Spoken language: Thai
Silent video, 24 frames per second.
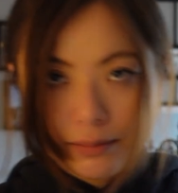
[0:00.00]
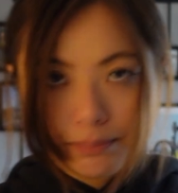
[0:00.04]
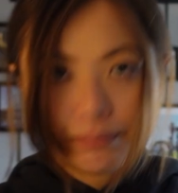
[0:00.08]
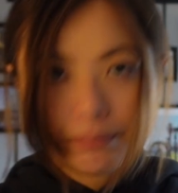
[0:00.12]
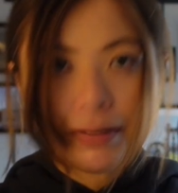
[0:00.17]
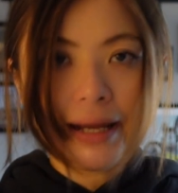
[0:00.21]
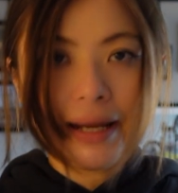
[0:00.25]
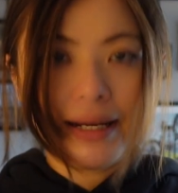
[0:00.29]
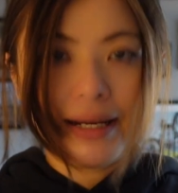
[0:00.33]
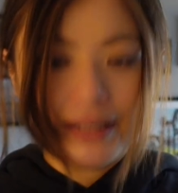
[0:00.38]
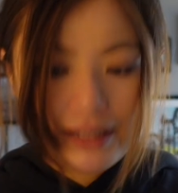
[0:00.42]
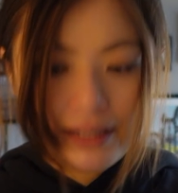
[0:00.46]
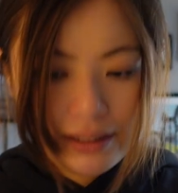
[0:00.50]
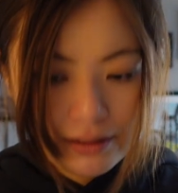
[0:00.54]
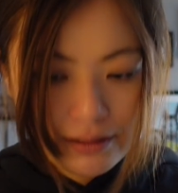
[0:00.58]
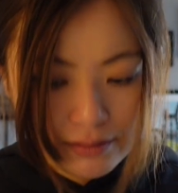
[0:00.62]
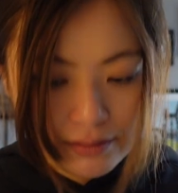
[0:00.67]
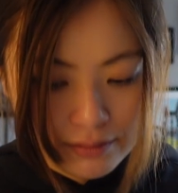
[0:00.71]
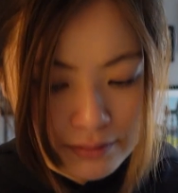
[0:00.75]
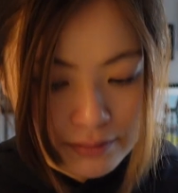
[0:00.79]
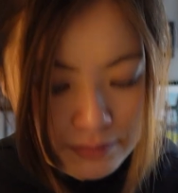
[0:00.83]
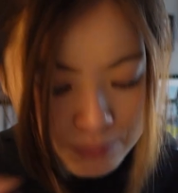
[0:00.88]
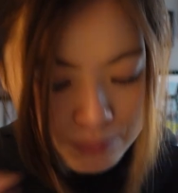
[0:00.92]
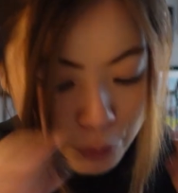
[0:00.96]
ไปกิน
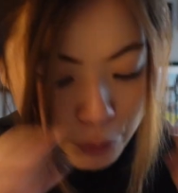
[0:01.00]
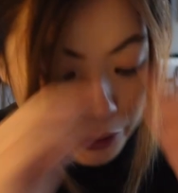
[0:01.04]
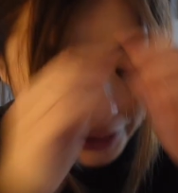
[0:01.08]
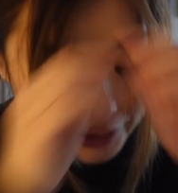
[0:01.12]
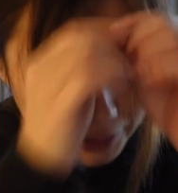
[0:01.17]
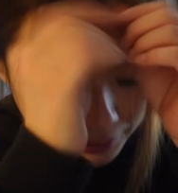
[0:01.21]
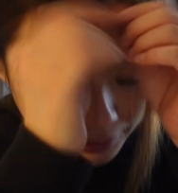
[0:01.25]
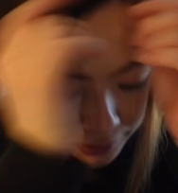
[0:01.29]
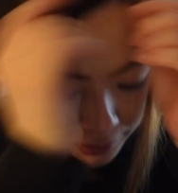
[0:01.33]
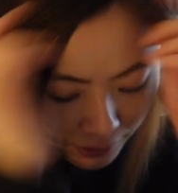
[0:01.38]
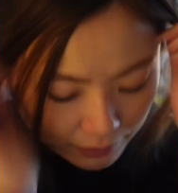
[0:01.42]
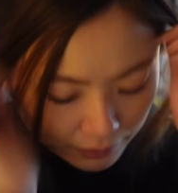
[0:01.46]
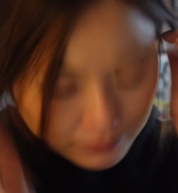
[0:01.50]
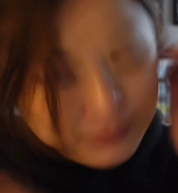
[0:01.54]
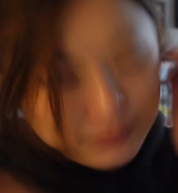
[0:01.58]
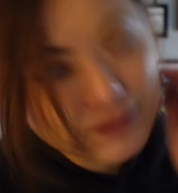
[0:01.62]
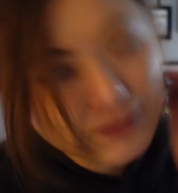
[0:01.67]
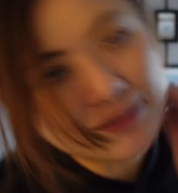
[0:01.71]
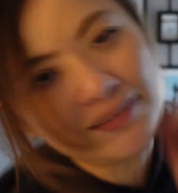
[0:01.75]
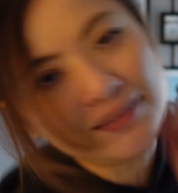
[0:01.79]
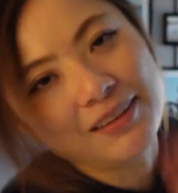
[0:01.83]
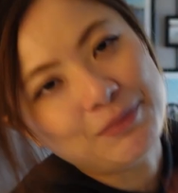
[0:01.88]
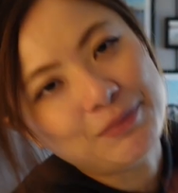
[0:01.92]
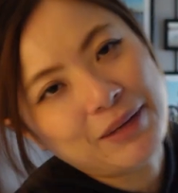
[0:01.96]
บนเครื่อง
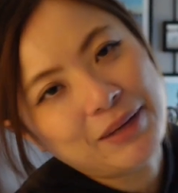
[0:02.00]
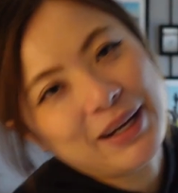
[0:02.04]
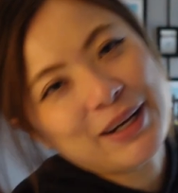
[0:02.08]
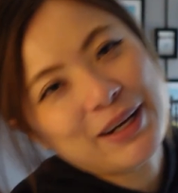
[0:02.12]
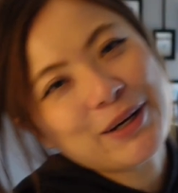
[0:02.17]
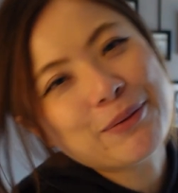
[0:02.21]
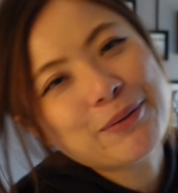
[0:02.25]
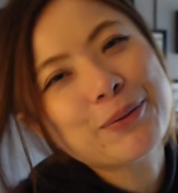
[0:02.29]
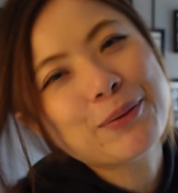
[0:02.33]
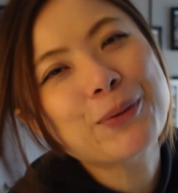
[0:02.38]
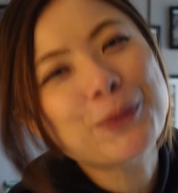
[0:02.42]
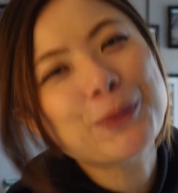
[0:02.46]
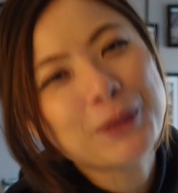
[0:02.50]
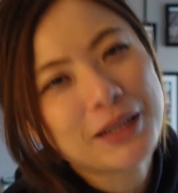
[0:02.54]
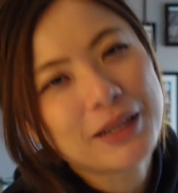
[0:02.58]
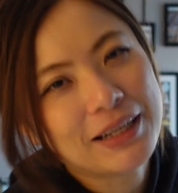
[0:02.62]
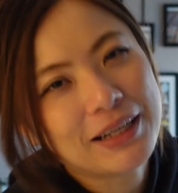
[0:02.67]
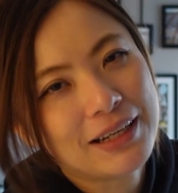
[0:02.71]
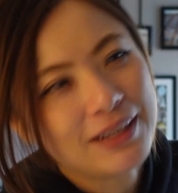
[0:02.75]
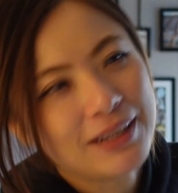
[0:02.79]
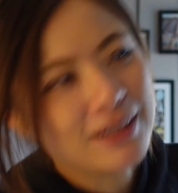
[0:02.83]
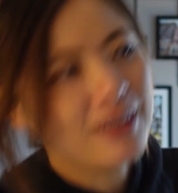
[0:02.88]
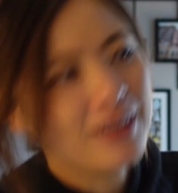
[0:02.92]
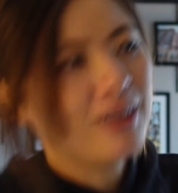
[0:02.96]
หรือไม่ก็พรุ่ง
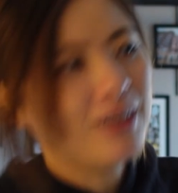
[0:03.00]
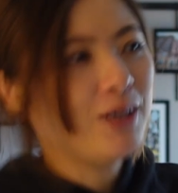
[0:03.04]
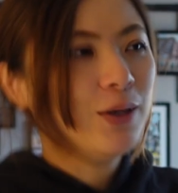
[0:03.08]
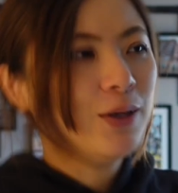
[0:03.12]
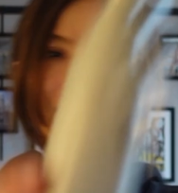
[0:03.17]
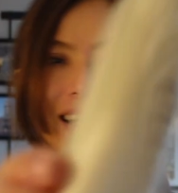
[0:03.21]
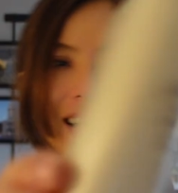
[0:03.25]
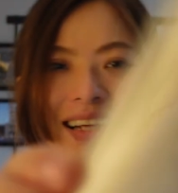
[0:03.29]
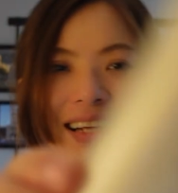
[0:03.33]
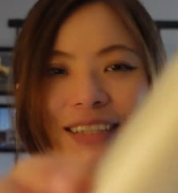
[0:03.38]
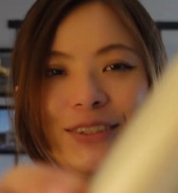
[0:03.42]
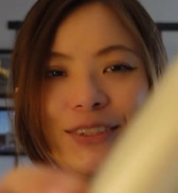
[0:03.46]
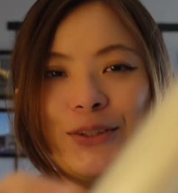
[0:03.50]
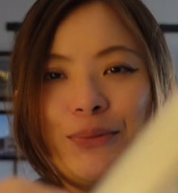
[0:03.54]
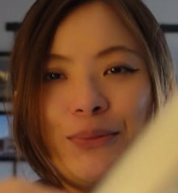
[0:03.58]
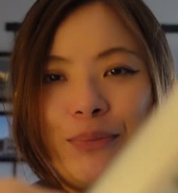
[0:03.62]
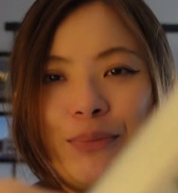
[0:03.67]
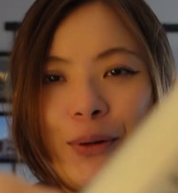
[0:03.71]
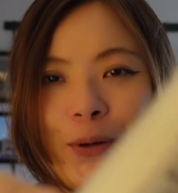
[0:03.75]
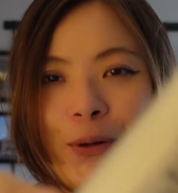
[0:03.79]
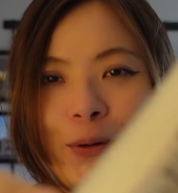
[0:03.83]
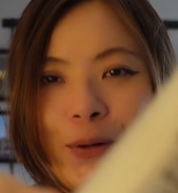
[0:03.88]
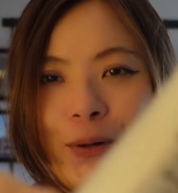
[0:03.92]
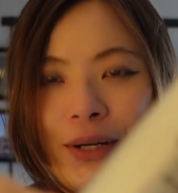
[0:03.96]
นี้อันนี้สุดโป
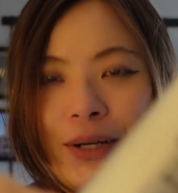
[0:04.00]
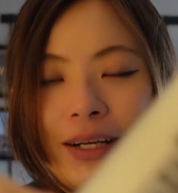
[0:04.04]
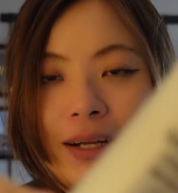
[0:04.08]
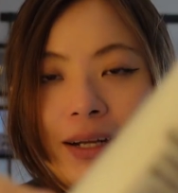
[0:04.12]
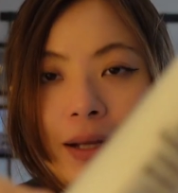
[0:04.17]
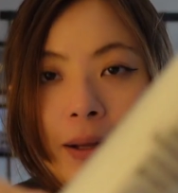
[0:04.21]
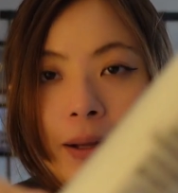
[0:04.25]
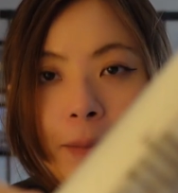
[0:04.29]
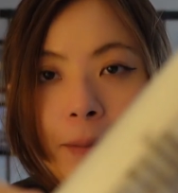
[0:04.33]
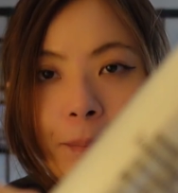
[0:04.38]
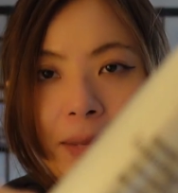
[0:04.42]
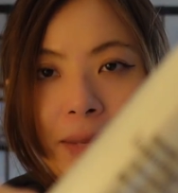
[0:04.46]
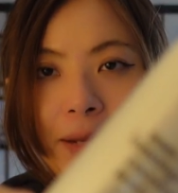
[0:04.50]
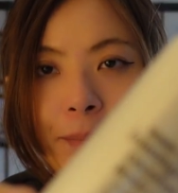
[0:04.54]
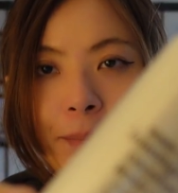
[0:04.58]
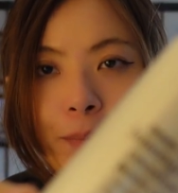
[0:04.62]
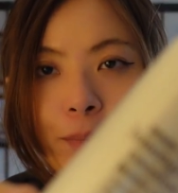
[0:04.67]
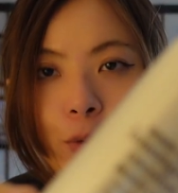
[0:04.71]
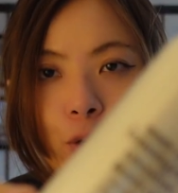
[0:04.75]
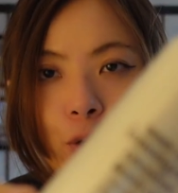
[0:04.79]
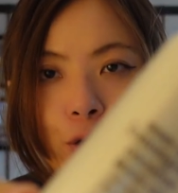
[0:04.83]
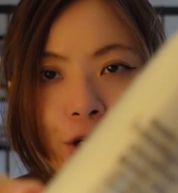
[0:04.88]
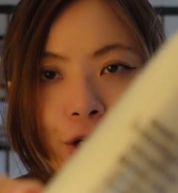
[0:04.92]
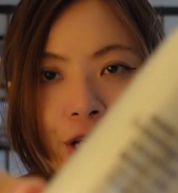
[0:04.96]
รดเป็น
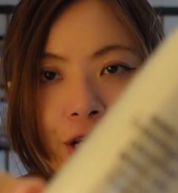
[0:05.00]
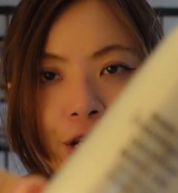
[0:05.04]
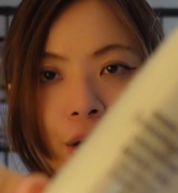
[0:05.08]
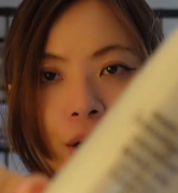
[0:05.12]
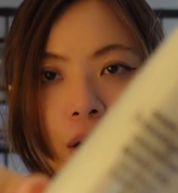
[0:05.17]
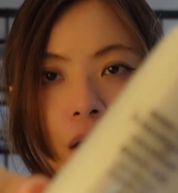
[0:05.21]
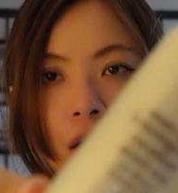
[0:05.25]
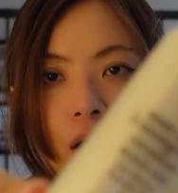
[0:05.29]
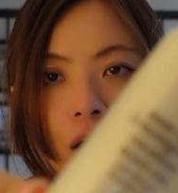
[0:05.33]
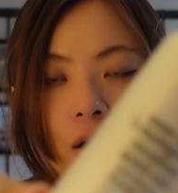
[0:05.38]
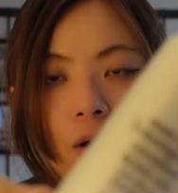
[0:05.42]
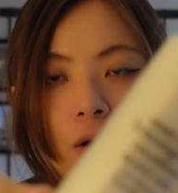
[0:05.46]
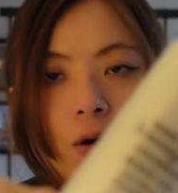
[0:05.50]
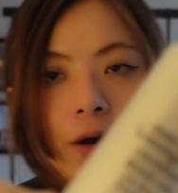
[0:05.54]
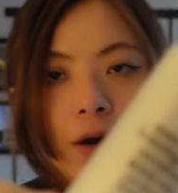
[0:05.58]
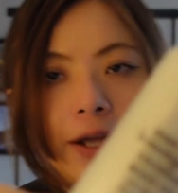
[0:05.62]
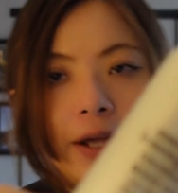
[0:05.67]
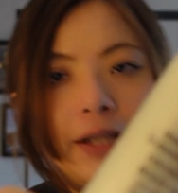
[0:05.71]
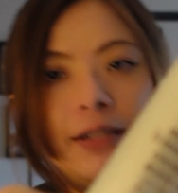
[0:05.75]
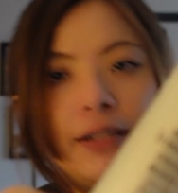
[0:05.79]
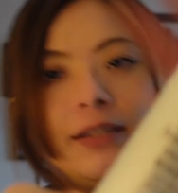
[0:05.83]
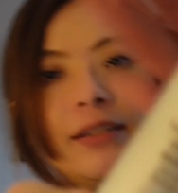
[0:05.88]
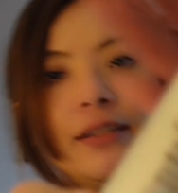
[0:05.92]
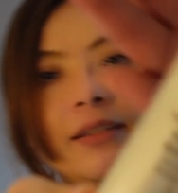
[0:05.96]
บอดี้ออย
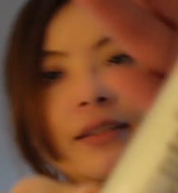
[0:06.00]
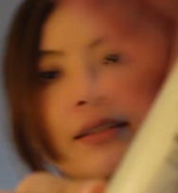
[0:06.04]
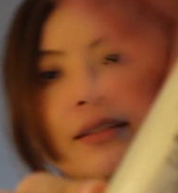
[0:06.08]
ล์